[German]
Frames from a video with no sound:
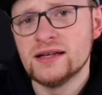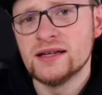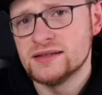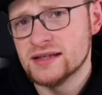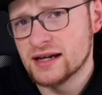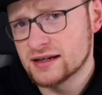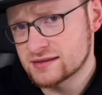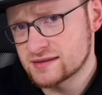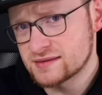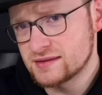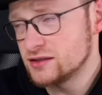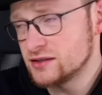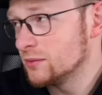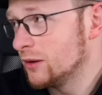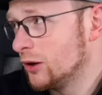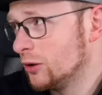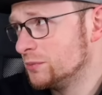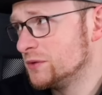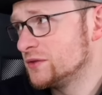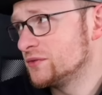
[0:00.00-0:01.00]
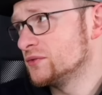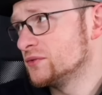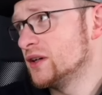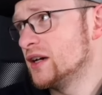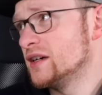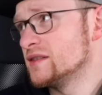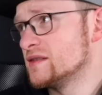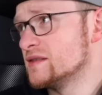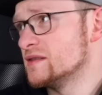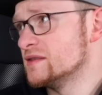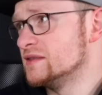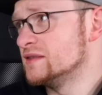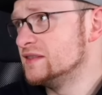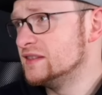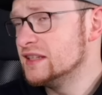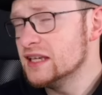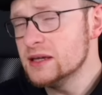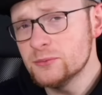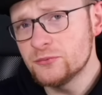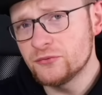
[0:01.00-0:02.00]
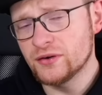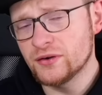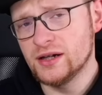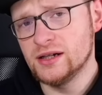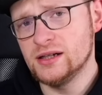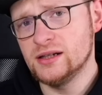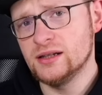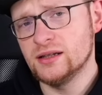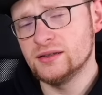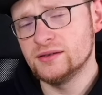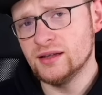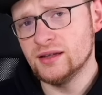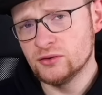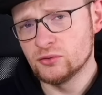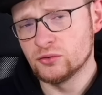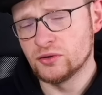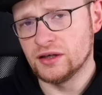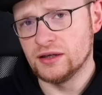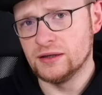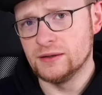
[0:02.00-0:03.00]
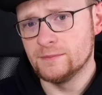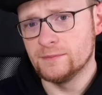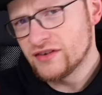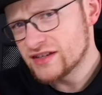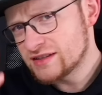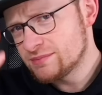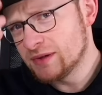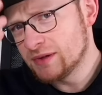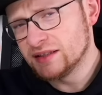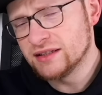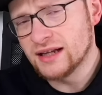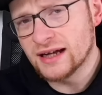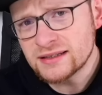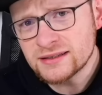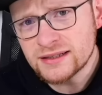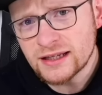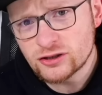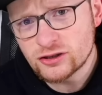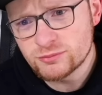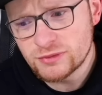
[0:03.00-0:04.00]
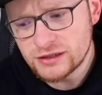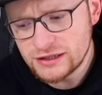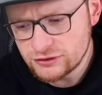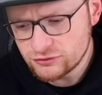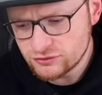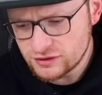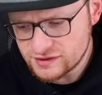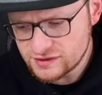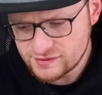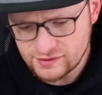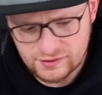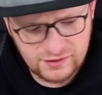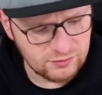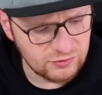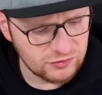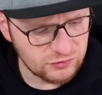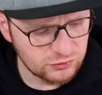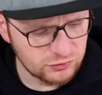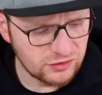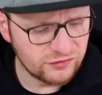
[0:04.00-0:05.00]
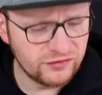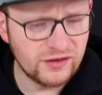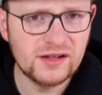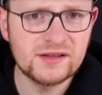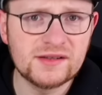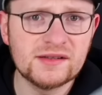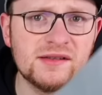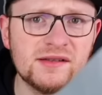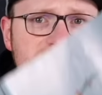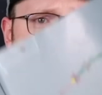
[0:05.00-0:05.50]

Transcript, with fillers: die Achsen sehe ich überhaupt nicht. Von daher ist es in dem Fall dann okay. Was mir an der Anleitung Überlegung letztes Zeit ziemlich gut gefällt, sind diese